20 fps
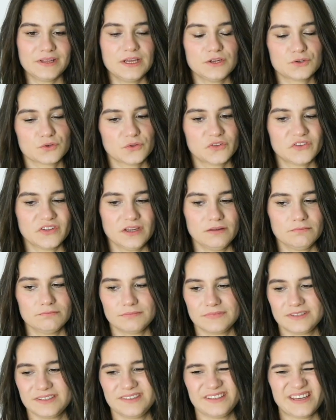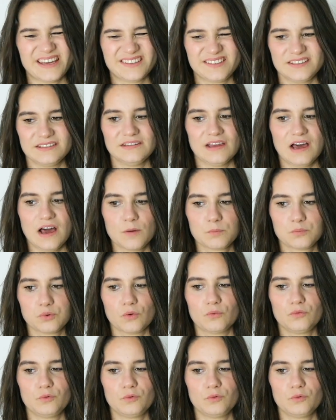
Et je sais, c'est assez tard pour